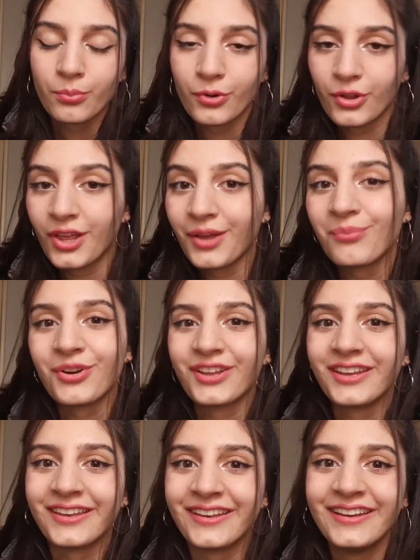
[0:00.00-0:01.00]
¿Por qué?
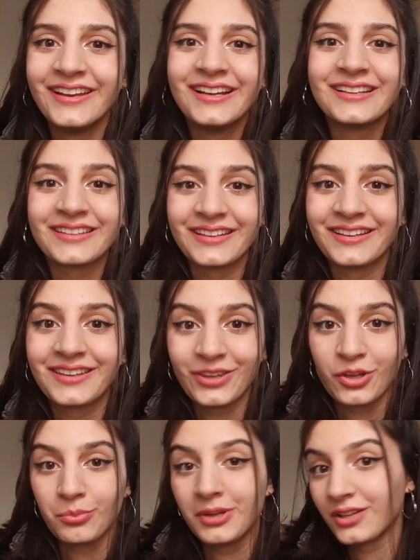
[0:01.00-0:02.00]
Porque tenés que
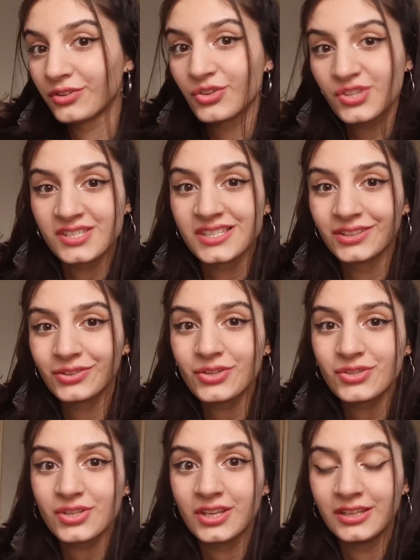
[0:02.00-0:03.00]
dormir en dos
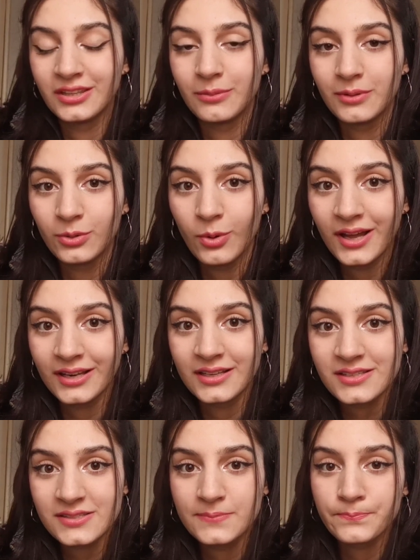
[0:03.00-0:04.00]
asientos
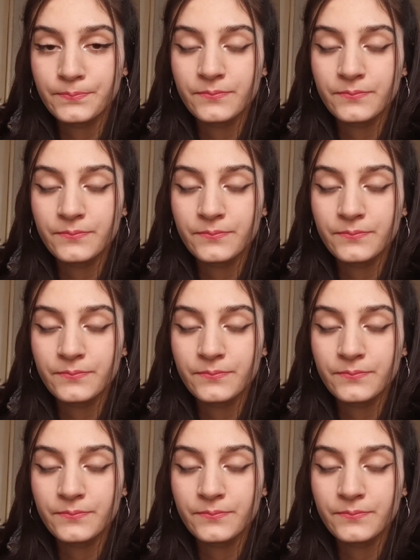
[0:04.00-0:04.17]
individuales.